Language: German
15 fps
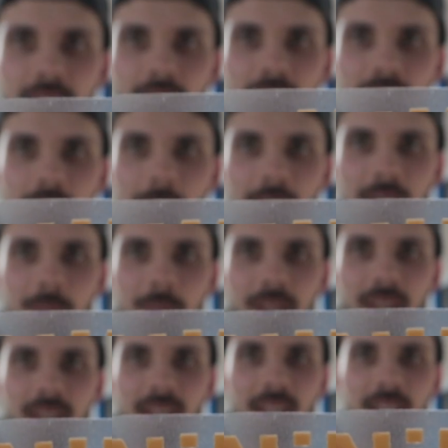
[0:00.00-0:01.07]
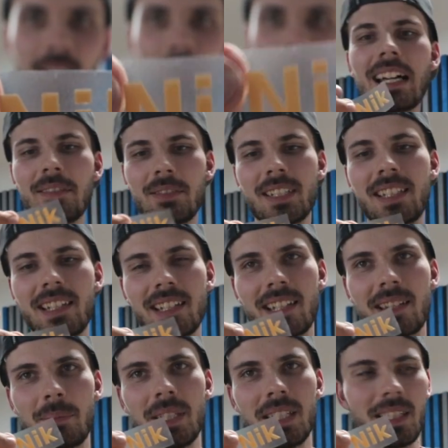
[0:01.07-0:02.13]
So, jetzt habe ich hier meinen Sticker. Klar, wenn ich den
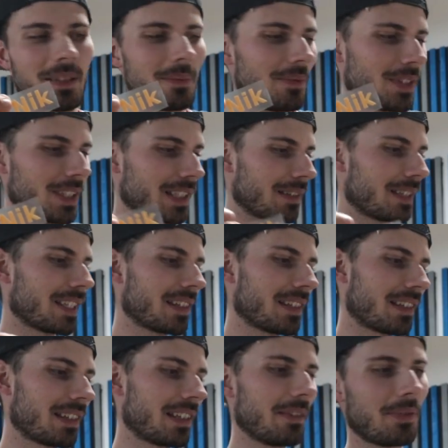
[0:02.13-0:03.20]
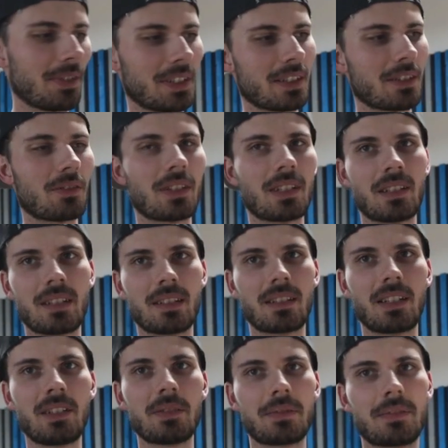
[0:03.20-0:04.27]
jetzt mitnehmen will, dann lasse ich den einfach hier so dann halt
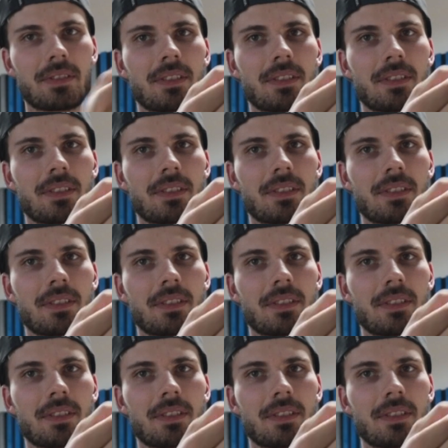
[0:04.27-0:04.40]
drauf.